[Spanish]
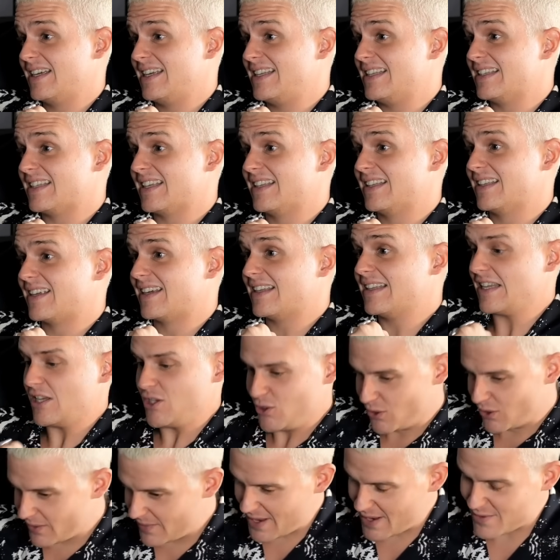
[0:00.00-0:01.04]
intenta... De
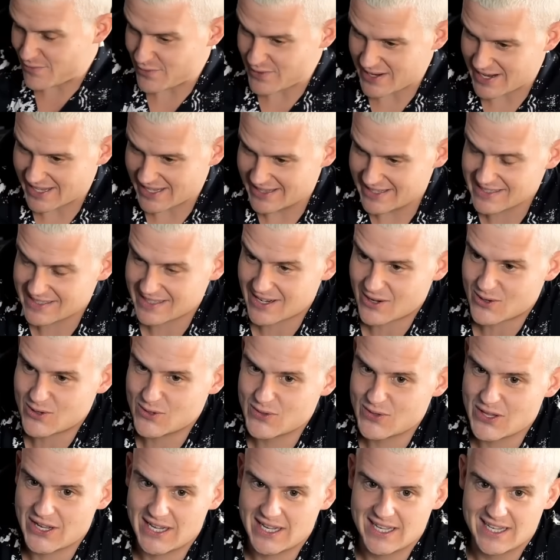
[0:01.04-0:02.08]
hecho, el final de esa
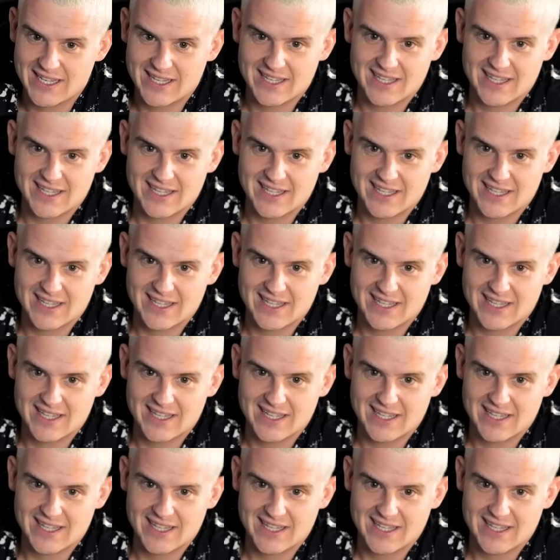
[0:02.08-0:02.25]
ronda,